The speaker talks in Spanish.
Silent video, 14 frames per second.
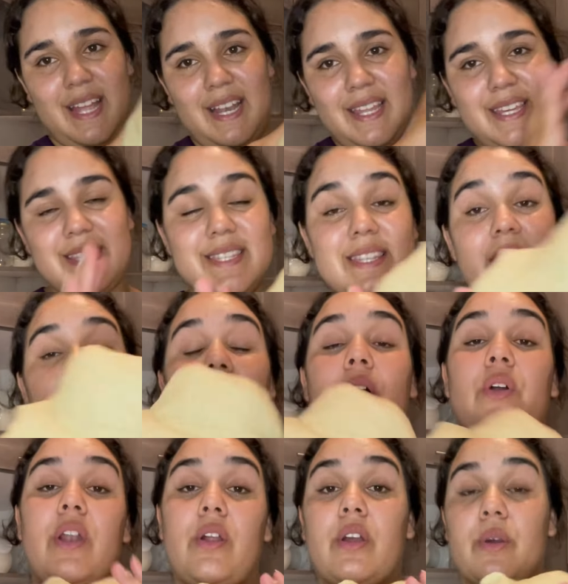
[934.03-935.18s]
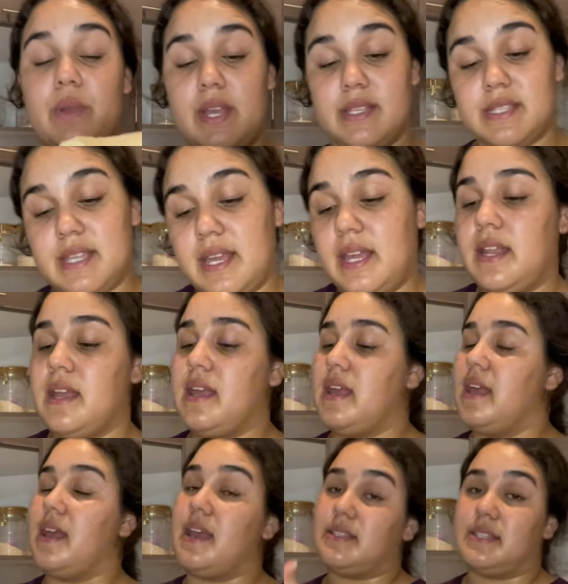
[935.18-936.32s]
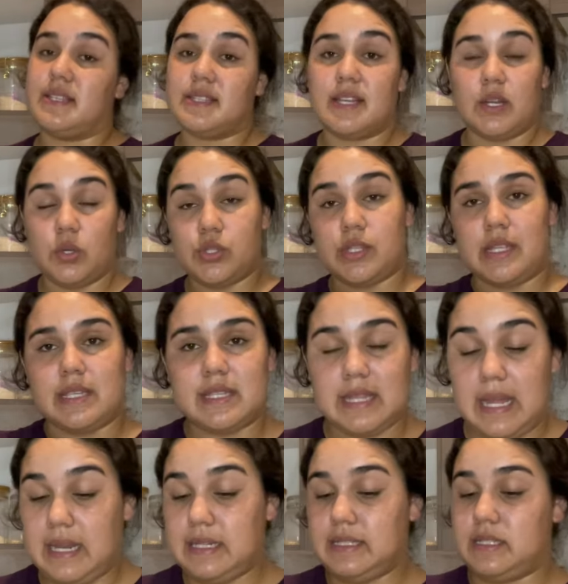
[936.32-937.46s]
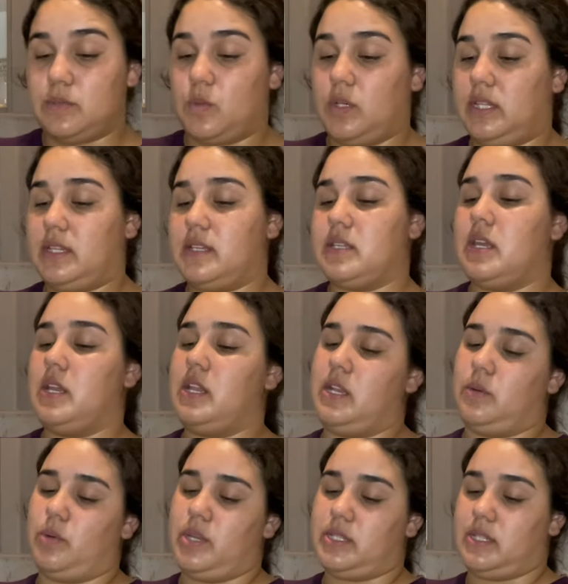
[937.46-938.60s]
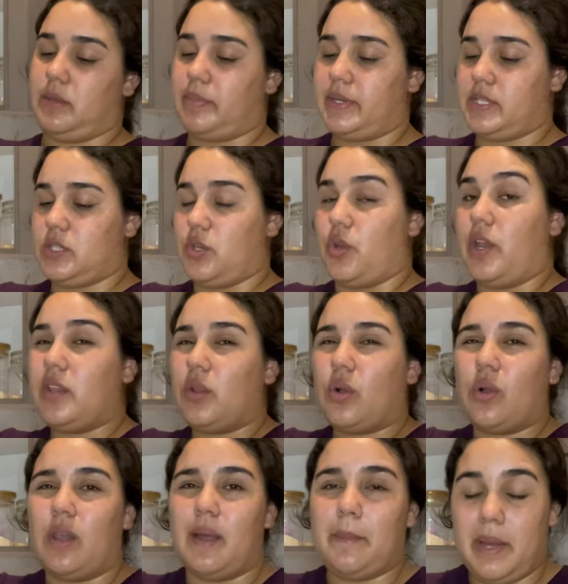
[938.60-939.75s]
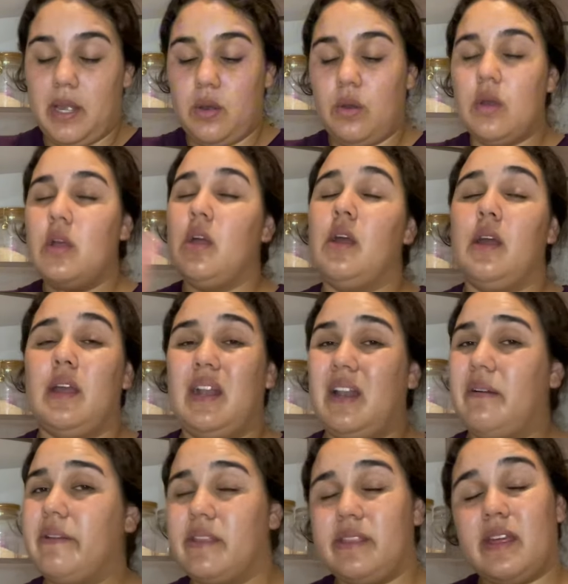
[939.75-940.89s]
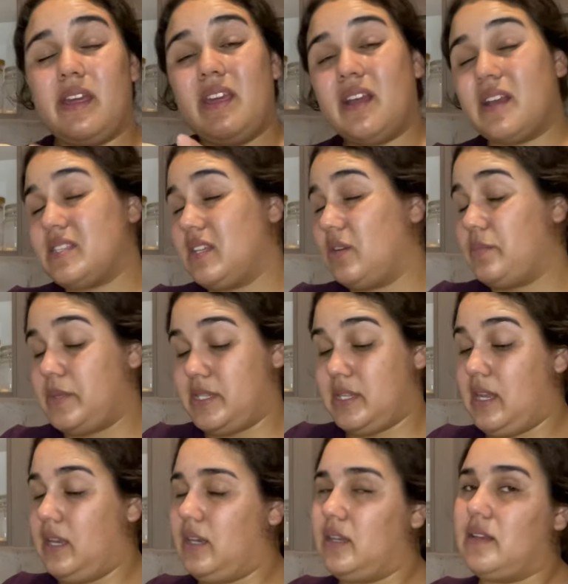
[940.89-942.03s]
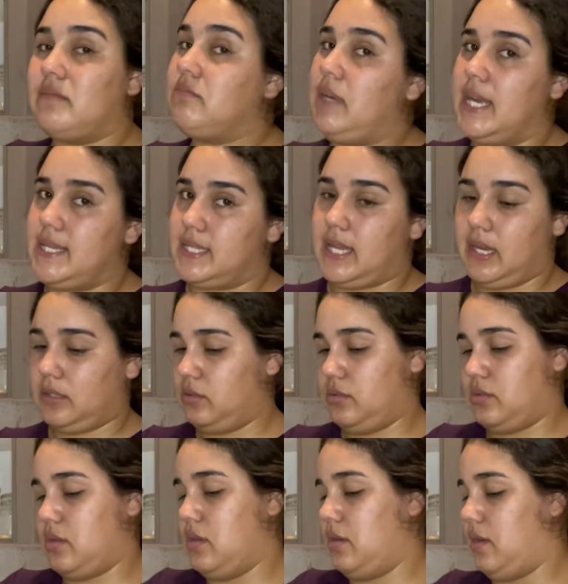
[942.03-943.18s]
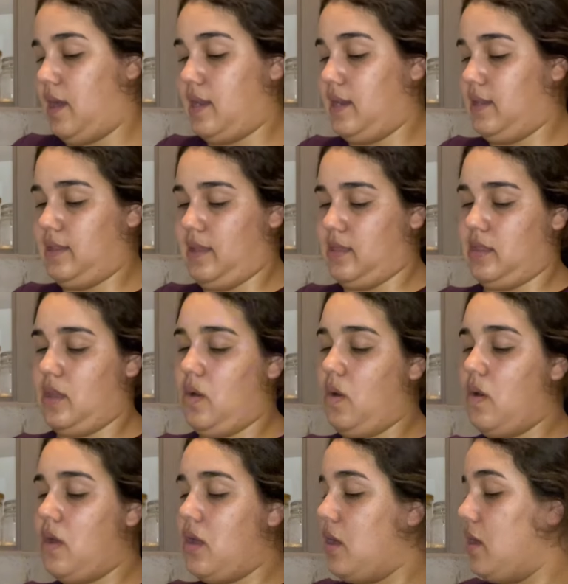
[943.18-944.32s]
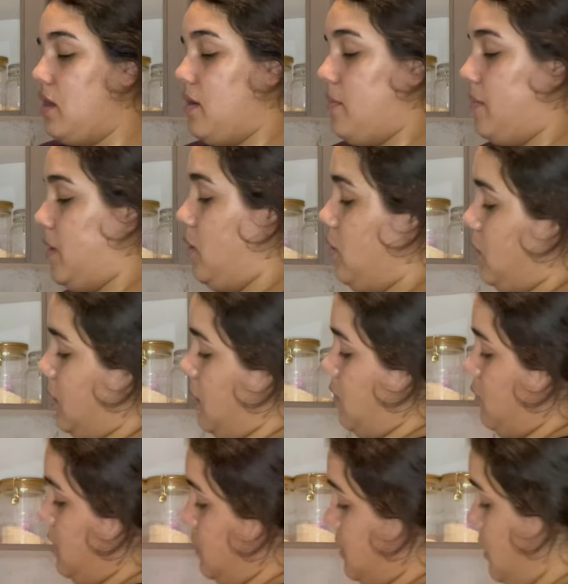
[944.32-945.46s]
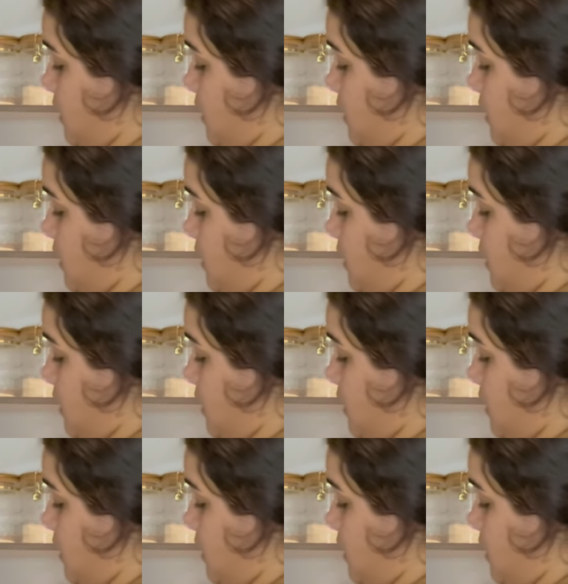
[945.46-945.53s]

lista. Ahora lo que voy a hacer es hacer los testales, las bolitas y le voy a estar presionando con la mano. Y la verdad ahí casi no me salen exactos, ahí le tanteo, pero lo que hago es